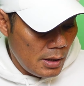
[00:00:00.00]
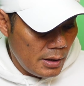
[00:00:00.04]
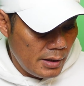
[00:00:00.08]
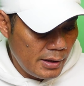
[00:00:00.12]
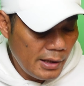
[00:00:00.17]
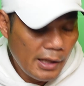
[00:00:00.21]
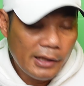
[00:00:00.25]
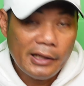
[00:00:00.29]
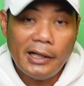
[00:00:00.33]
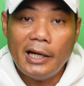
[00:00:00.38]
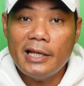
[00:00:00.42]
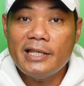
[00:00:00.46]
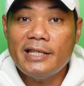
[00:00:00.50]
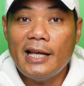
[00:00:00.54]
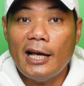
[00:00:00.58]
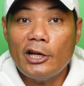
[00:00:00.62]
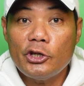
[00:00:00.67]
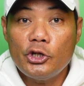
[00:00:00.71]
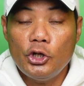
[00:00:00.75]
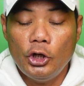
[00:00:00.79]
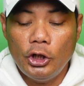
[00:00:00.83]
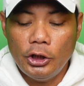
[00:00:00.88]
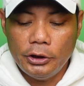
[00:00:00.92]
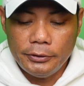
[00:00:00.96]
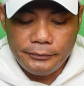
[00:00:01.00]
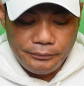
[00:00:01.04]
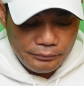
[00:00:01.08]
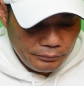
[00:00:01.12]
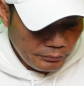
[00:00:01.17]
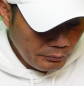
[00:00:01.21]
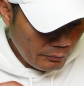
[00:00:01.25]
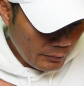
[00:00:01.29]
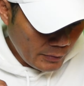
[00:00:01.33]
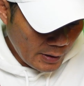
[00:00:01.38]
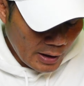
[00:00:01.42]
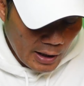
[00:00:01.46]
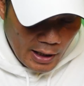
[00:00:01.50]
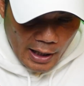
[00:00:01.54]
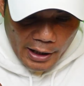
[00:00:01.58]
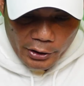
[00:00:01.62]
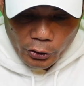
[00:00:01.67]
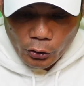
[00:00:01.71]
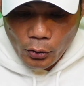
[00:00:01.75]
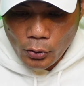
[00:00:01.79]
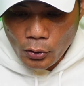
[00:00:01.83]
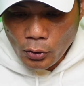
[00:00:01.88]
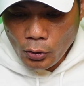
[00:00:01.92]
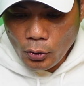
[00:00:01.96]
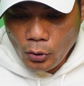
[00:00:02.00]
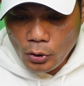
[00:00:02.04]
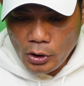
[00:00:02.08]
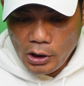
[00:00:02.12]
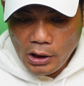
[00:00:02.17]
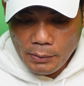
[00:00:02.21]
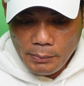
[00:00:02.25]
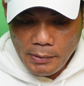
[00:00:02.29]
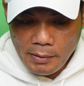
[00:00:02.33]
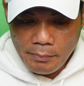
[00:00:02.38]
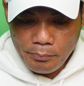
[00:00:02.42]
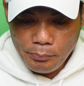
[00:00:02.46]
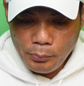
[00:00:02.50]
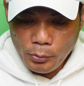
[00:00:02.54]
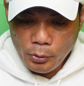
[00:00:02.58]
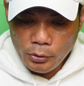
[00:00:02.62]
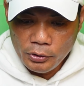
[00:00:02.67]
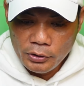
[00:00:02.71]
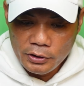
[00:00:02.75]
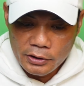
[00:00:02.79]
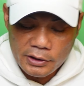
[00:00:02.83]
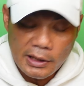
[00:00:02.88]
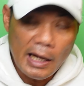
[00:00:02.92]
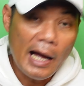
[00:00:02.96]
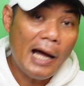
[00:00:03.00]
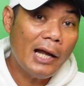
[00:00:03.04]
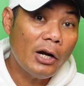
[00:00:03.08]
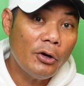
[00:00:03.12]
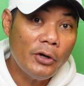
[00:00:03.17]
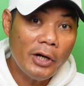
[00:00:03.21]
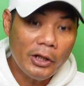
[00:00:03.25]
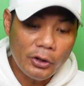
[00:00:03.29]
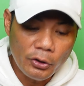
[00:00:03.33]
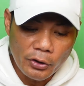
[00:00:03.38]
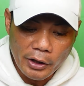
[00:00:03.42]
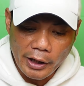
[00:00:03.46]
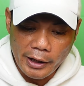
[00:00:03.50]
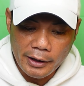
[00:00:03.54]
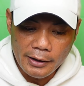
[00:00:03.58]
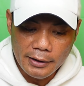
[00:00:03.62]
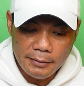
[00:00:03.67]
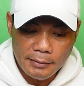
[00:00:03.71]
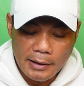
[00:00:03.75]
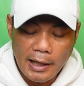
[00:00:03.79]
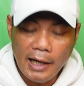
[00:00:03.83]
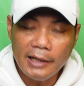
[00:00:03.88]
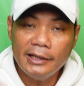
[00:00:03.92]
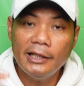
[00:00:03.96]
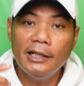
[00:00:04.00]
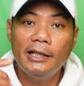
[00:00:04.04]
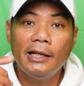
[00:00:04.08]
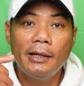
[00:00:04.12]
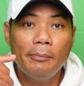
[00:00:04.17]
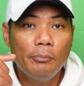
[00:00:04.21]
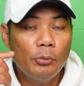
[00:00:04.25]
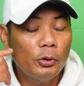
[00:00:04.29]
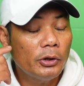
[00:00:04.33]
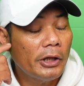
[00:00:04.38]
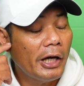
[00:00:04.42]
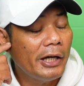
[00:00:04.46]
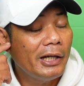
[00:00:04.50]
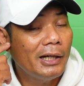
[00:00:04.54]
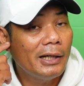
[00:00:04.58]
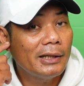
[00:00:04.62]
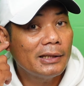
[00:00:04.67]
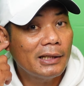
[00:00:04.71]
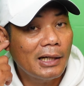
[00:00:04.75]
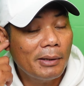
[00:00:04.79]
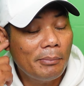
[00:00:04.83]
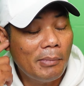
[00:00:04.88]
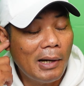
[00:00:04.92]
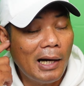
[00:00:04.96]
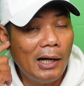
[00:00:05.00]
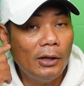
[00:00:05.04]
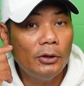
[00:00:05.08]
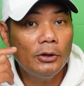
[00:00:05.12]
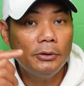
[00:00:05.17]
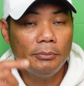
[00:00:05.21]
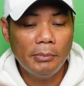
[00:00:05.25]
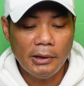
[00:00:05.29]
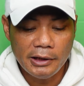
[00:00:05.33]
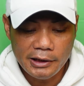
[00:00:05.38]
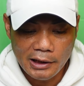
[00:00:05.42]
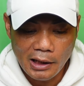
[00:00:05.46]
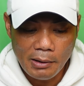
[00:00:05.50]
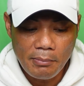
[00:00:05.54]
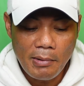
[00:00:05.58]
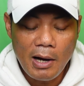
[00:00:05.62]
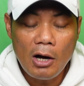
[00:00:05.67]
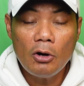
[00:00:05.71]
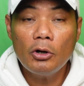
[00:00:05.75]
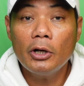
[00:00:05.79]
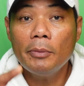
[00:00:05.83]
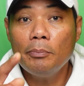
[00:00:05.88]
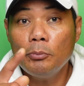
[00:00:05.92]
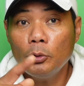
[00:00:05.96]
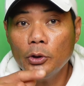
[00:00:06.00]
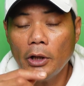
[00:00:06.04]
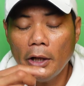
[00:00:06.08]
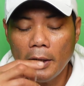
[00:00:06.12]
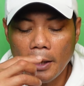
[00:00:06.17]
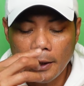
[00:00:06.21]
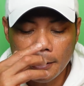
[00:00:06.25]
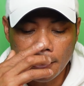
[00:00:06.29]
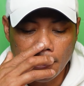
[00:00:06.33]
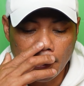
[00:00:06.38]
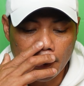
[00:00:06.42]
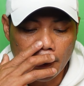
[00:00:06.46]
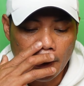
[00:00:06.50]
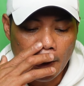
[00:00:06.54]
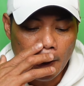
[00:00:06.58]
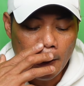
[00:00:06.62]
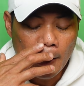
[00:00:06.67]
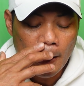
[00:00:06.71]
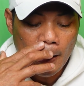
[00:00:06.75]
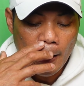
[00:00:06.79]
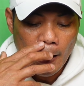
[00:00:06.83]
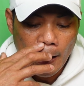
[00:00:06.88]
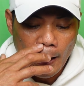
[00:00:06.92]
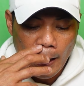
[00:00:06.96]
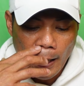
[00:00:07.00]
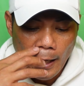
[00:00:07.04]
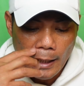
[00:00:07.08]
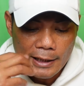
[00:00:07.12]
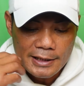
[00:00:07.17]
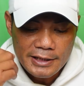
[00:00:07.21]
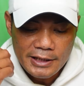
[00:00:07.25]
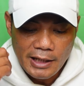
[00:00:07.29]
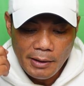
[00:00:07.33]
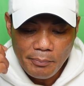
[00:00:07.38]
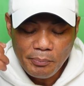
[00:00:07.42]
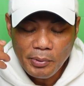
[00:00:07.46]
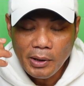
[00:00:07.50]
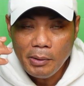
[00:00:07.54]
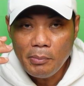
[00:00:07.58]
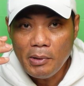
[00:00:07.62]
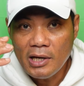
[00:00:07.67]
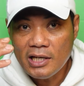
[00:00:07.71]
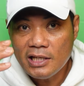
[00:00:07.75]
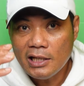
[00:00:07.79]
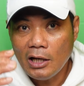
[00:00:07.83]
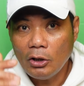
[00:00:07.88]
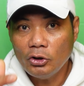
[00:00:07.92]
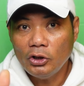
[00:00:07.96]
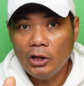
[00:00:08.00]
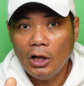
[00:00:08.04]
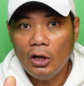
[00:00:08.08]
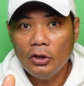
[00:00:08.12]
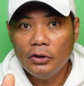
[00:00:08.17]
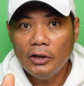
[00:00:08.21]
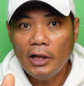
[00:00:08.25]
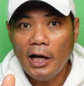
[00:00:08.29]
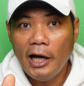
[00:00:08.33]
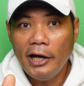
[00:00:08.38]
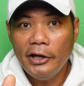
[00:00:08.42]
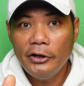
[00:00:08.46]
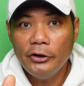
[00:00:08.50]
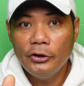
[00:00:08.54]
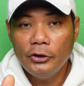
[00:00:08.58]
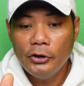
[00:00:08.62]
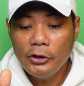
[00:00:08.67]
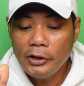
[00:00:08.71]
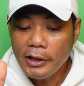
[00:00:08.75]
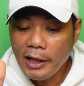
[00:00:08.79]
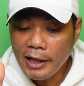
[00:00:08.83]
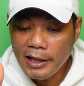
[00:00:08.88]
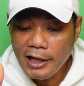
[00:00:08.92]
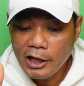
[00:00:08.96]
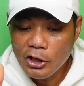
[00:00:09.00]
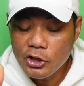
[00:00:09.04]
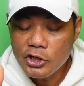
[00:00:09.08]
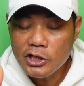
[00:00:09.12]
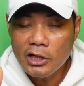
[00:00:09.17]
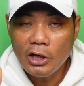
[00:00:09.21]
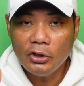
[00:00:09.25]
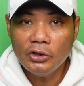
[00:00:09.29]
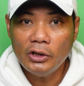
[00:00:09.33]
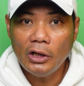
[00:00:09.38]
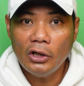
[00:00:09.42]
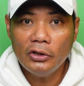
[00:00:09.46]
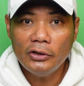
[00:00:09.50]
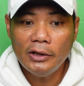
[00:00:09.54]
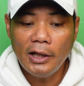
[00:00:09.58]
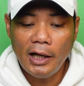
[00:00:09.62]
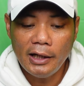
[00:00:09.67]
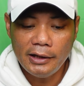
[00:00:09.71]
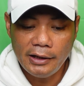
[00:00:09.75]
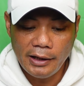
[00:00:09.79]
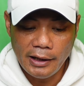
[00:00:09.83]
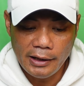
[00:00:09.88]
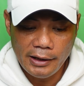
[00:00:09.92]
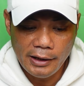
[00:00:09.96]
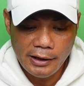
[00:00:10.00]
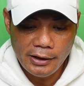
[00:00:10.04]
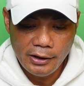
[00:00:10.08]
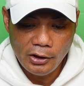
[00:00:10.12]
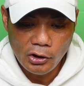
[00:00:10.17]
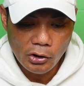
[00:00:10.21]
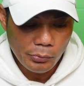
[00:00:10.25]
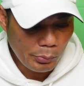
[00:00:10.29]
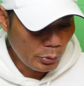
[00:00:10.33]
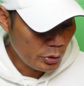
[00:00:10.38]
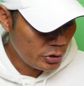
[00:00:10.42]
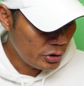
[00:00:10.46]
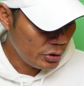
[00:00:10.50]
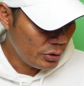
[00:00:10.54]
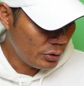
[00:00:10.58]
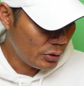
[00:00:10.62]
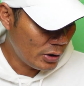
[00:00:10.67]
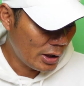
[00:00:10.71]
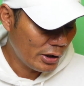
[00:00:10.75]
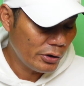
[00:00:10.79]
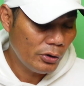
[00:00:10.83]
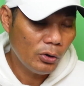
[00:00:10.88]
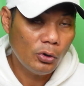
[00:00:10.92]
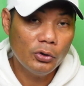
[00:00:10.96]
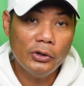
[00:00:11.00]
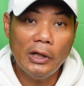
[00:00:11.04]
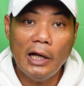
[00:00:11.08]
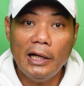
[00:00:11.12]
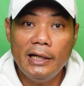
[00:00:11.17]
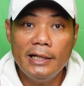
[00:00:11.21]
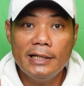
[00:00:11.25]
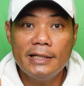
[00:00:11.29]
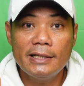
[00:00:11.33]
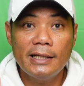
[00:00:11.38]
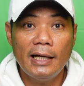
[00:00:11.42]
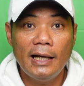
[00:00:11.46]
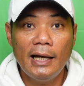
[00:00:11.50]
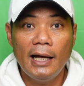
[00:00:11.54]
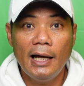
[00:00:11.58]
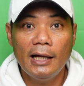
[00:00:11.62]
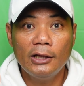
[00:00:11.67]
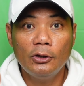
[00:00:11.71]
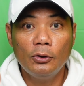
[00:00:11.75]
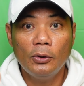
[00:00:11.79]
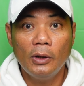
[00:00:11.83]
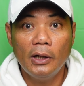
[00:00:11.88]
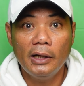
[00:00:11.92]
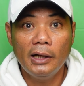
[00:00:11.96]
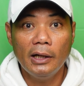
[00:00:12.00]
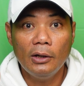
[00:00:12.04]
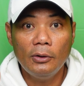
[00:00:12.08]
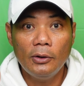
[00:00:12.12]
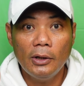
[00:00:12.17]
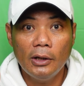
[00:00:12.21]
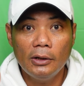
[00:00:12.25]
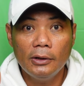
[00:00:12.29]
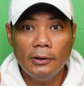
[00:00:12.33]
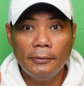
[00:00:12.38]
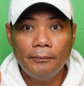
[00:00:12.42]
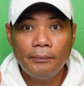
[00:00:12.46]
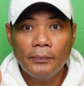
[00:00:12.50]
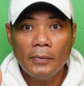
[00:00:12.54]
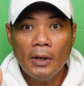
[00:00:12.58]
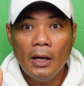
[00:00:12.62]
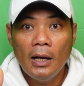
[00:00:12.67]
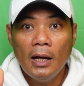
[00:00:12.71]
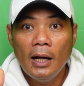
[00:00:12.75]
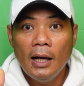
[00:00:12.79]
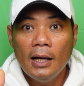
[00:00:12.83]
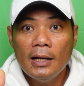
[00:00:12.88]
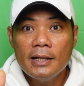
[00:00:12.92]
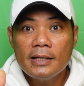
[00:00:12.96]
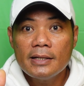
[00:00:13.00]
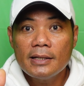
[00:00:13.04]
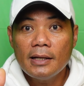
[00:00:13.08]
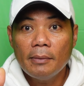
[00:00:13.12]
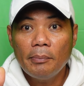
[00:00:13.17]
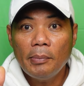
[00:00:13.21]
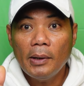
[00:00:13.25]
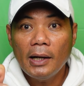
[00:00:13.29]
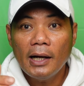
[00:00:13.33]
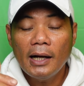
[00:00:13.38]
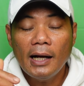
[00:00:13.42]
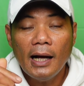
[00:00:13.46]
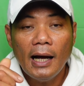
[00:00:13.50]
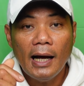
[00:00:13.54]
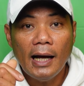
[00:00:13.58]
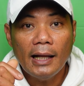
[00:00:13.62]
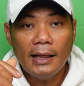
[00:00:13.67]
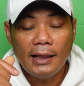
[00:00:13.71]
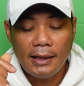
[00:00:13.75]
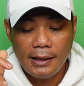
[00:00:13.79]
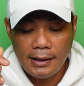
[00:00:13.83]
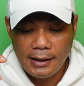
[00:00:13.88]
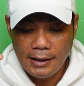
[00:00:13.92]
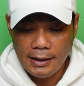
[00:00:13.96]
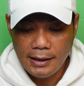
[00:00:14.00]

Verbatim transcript: na transaksyon. At tungkol naman po, sa araw na to rin, nahatid rin po tayo ng trabaho. May trabaho rin po tayong hatid. At syempre may shoutout tayo. Yun nga lang yung shoutout natin, hindi ko po sigurado kung nalista lahat ng anak ko. Ano? Sapagkat